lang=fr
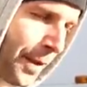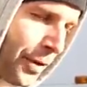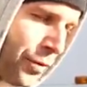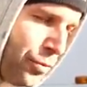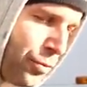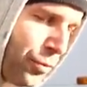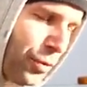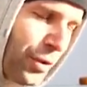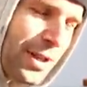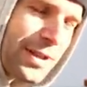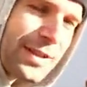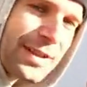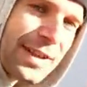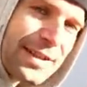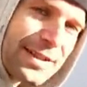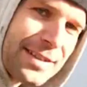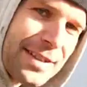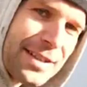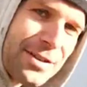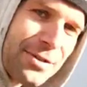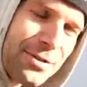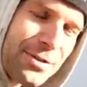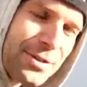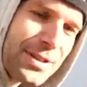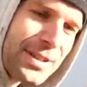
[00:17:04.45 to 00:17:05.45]
Nous, on les a
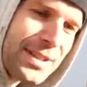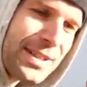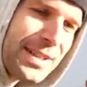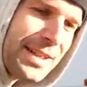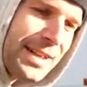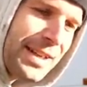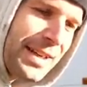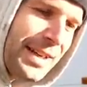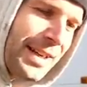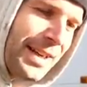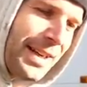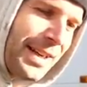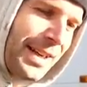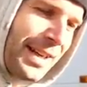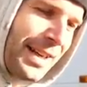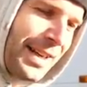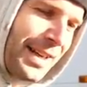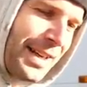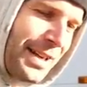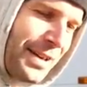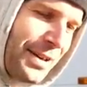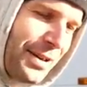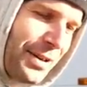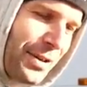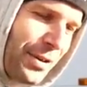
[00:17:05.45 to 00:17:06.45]
essayés aussi
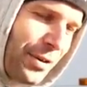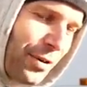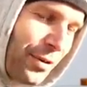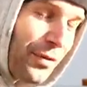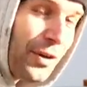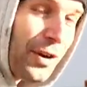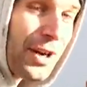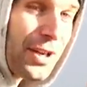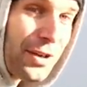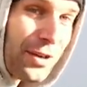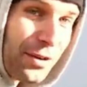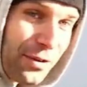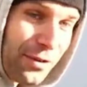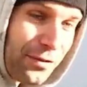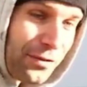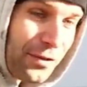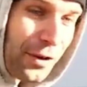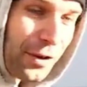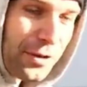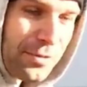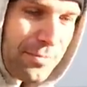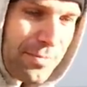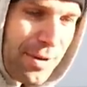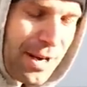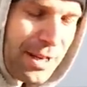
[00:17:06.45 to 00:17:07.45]
et euh, on va aller en
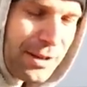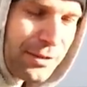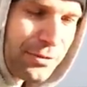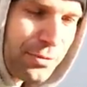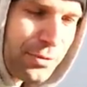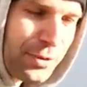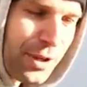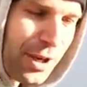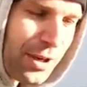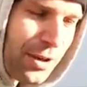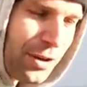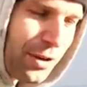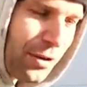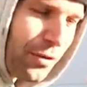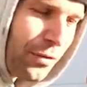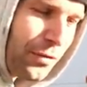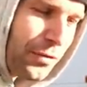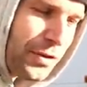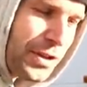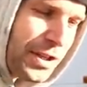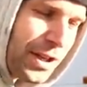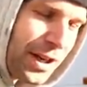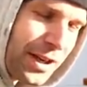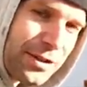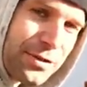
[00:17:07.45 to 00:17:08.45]
faire une balade tout à l'heure, on
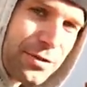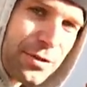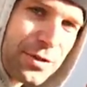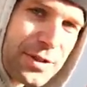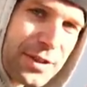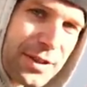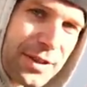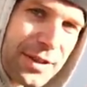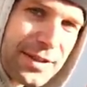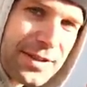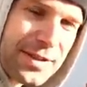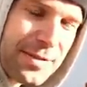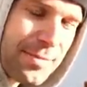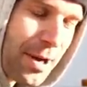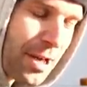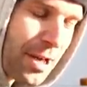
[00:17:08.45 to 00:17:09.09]
finira sur ces